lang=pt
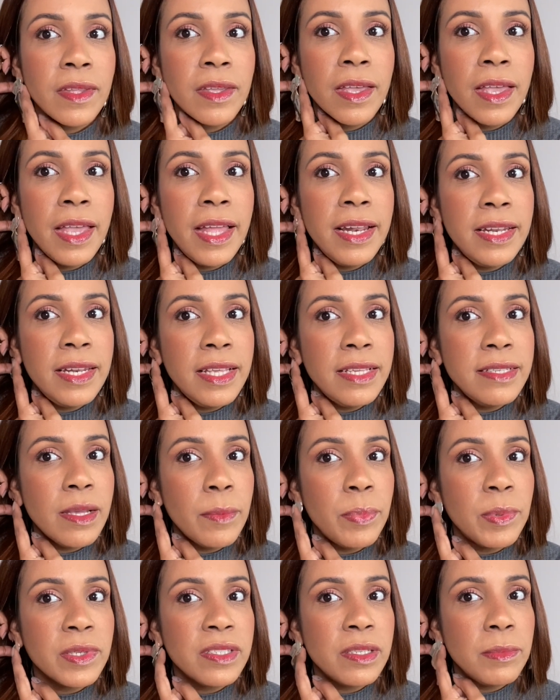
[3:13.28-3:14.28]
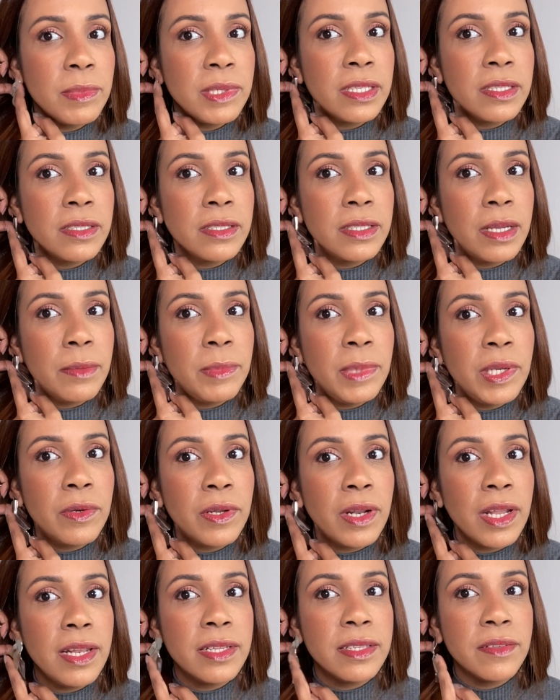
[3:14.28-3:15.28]
ele nem se aproxima da, da minha
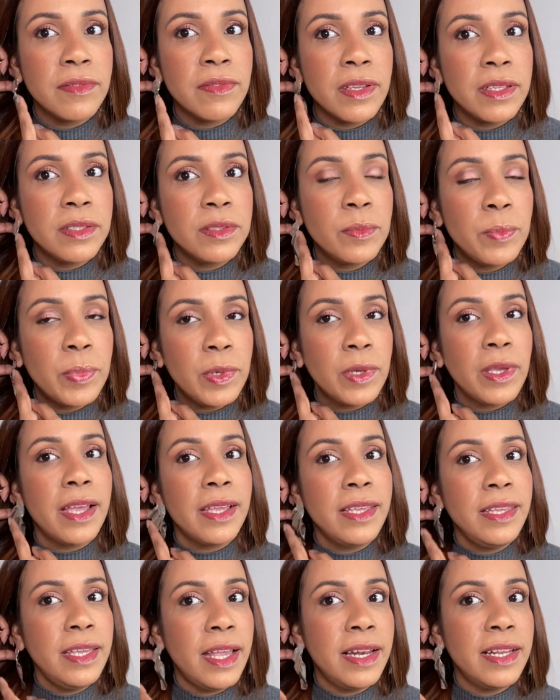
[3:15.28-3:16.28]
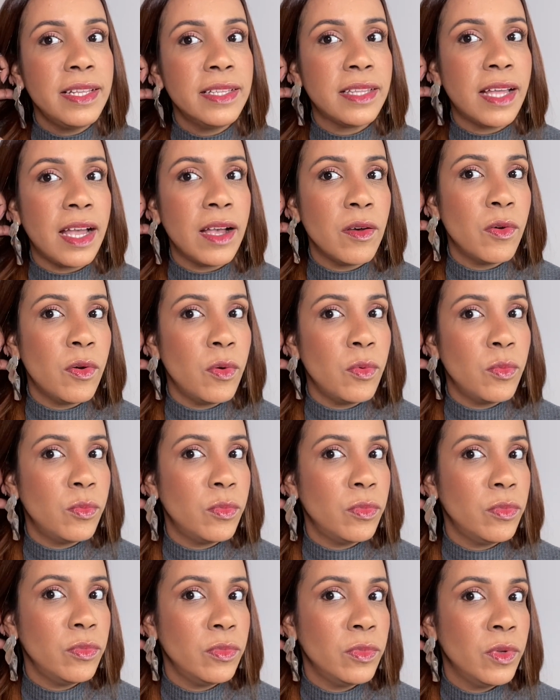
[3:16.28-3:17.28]
orelha, tá vendo? Porque aqui ele tá com
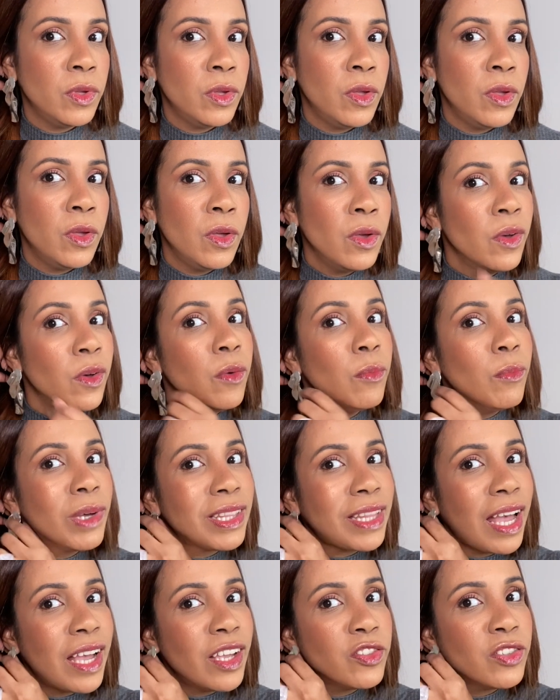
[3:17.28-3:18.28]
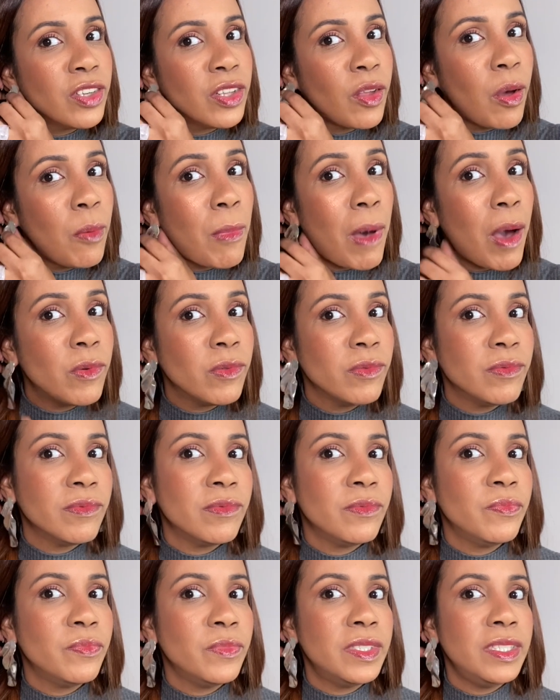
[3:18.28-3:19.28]
um, uma tarraxa normal,
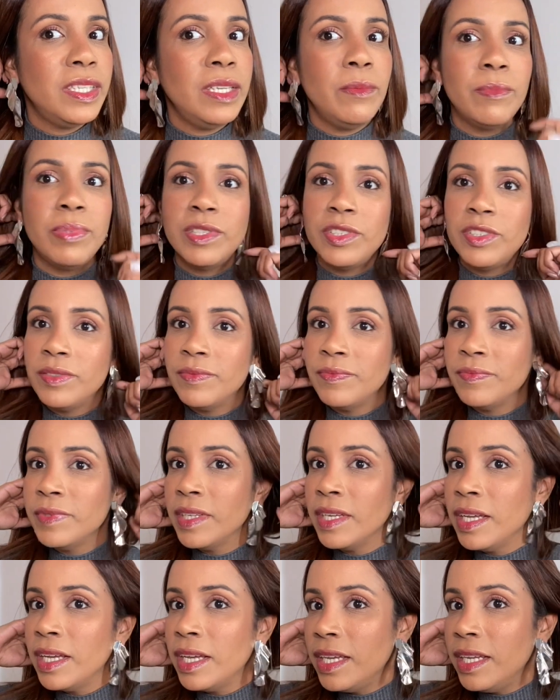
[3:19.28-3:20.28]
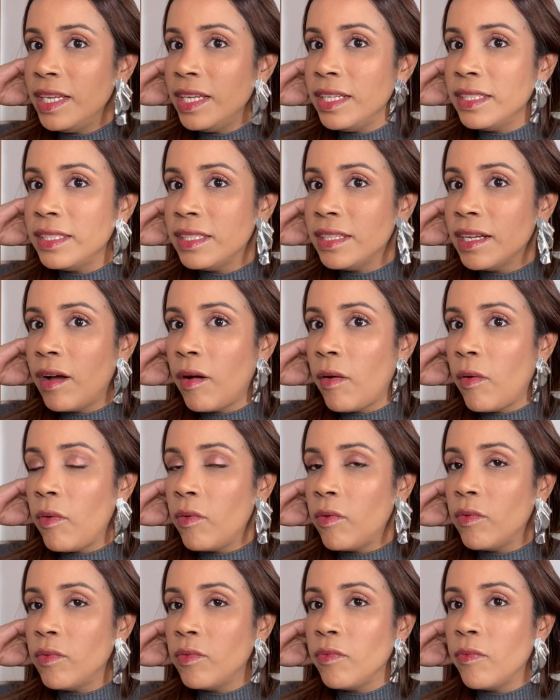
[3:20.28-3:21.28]
simples.
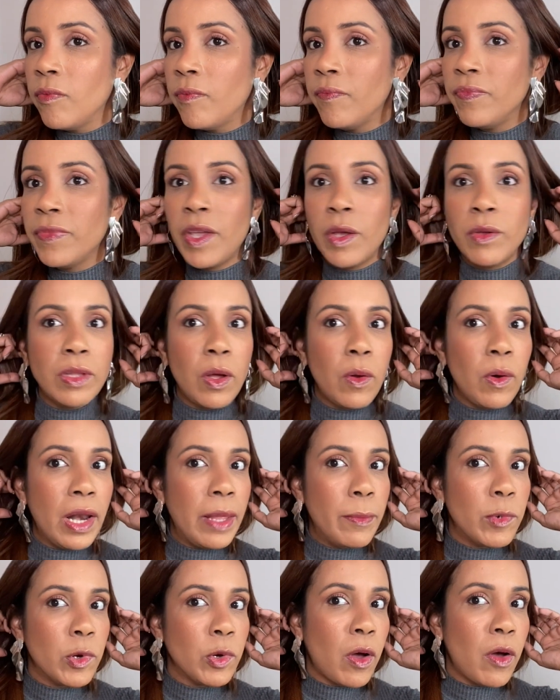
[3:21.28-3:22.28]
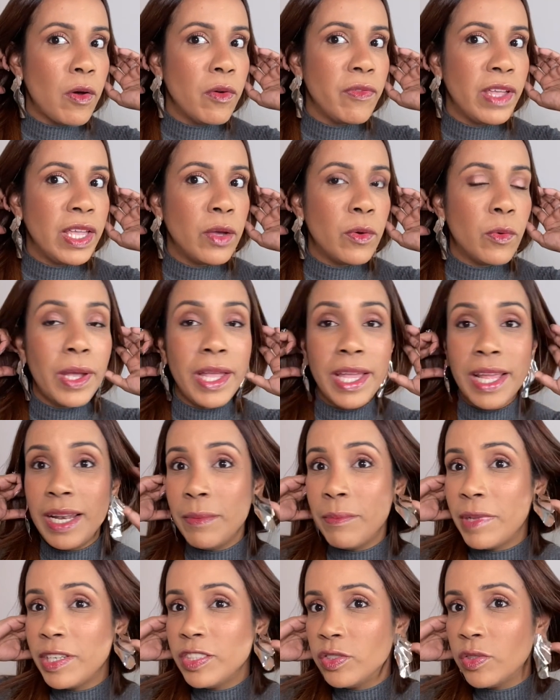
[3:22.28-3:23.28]
Então, eu não lembro qual vem com ele,
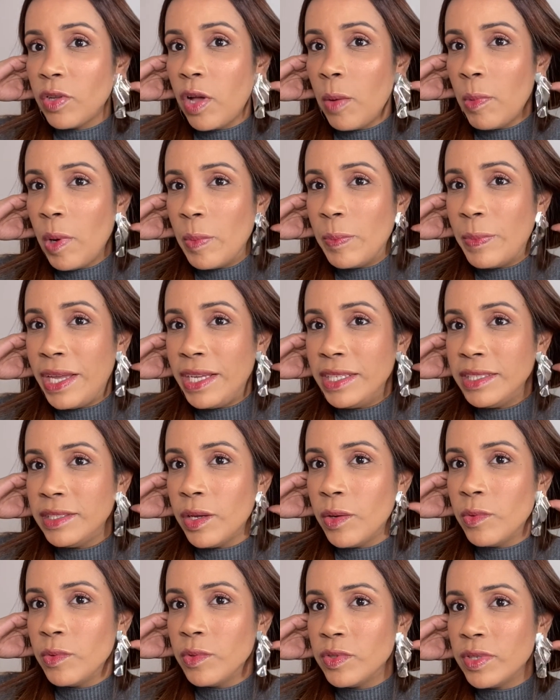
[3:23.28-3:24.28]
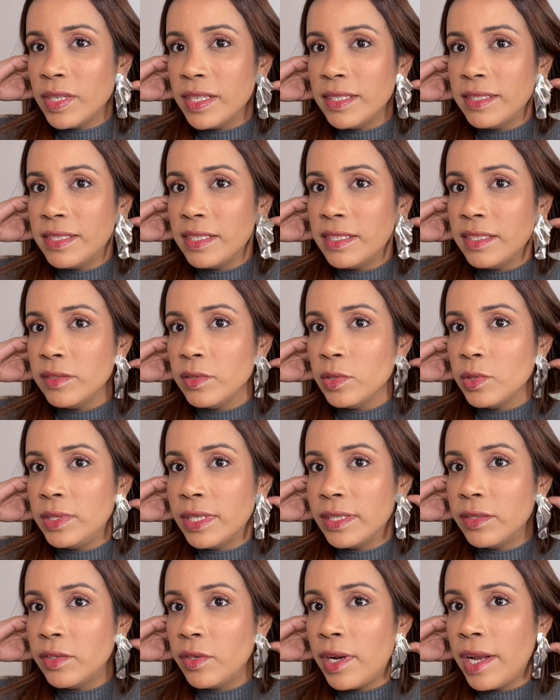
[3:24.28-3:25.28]
mas normalmente eu uso esse
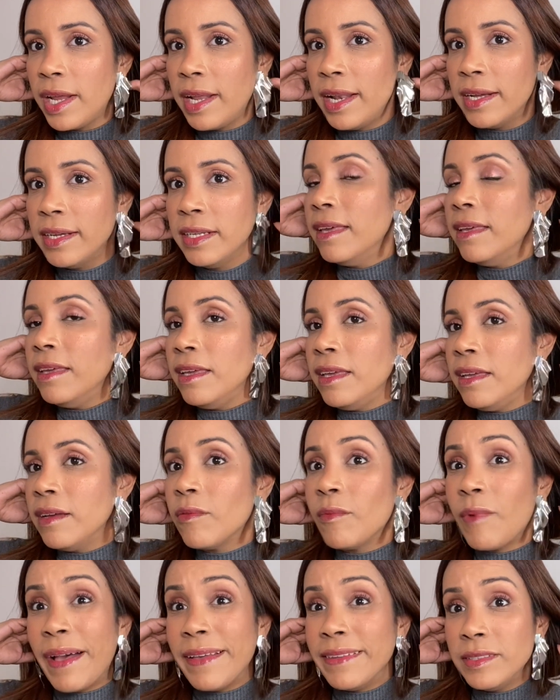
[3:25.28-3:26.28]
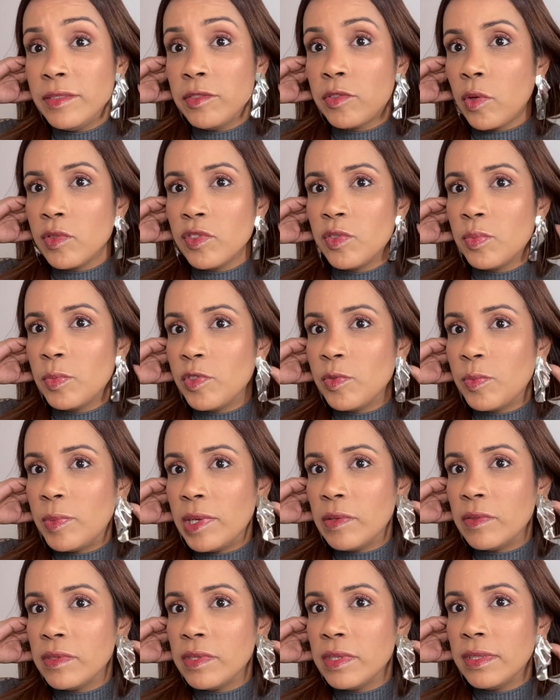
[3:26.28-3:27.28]
sutiã de orelha em quase todos os meus
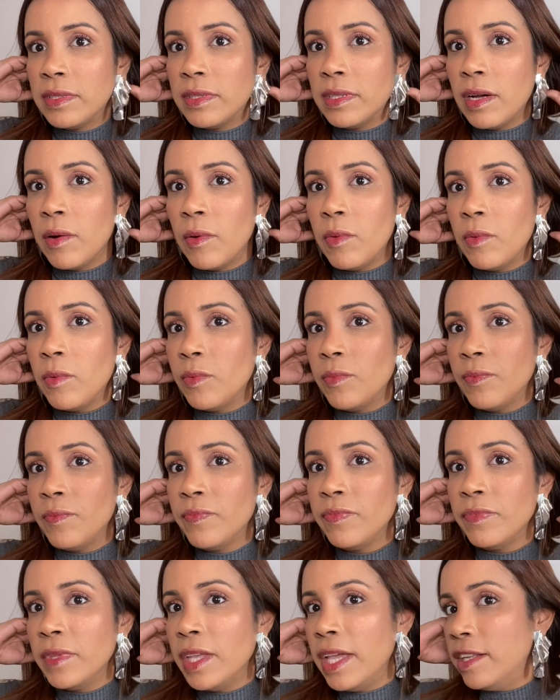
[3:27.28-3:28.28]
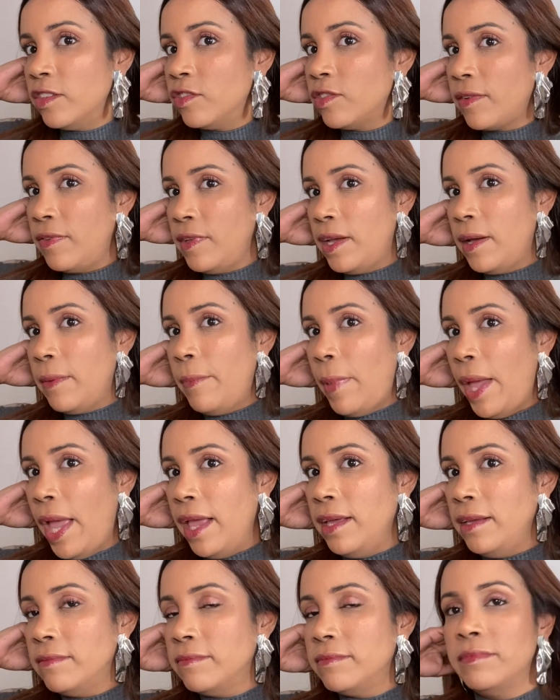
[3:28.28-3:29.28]
brincos, então ele já fica
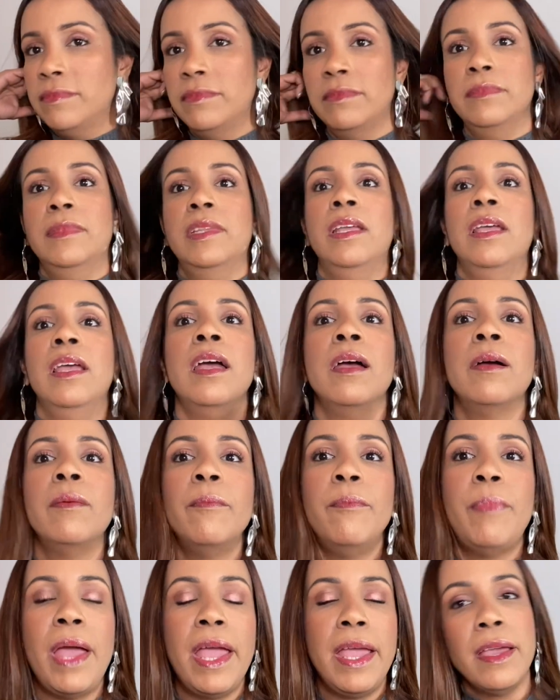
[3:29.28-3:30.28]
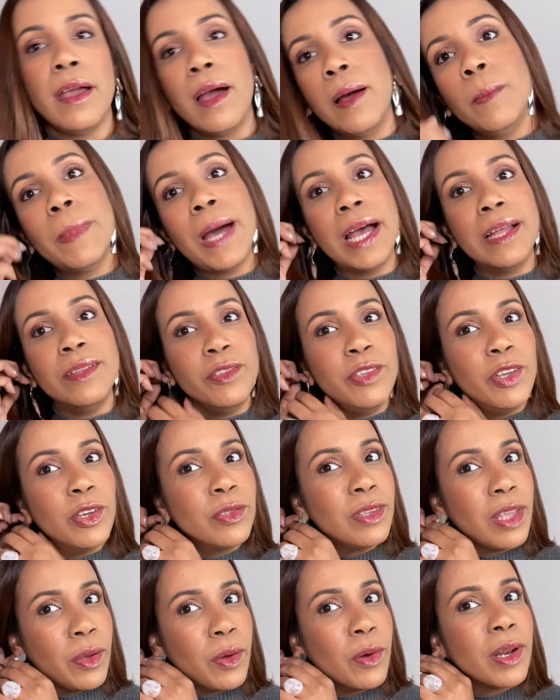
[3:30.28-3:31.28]
bem, bem arrumado e eu
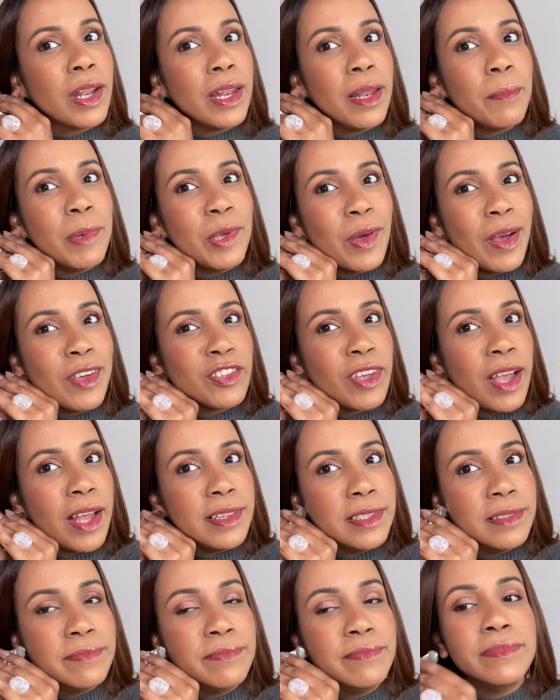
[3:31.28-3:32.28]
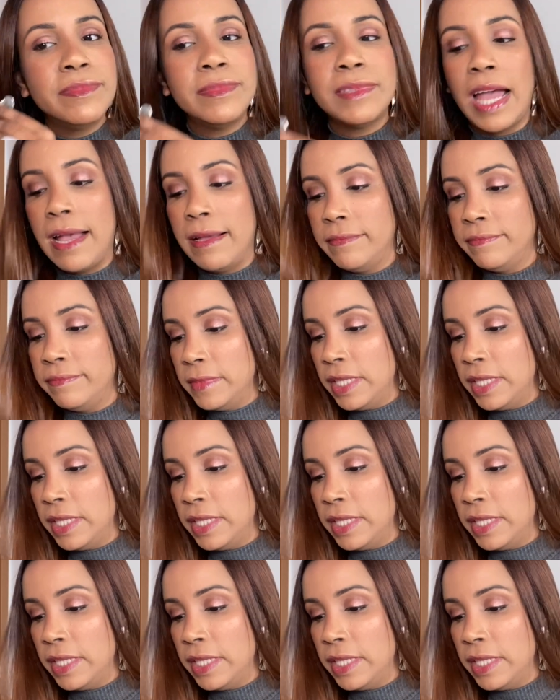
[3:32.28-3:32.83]
tenho a orelha meio rasgada, tá?